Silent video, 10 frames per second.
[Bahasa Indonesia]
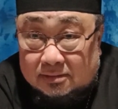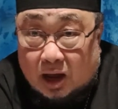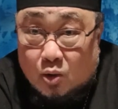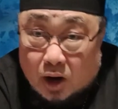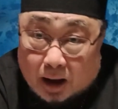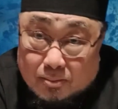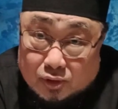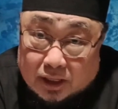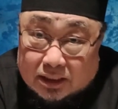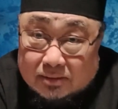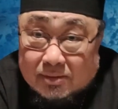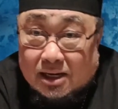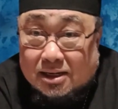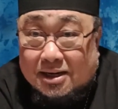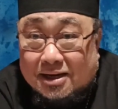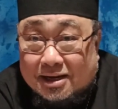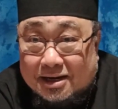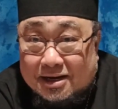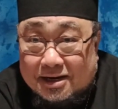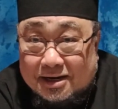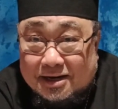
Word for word: Tahu kampungnya di mana.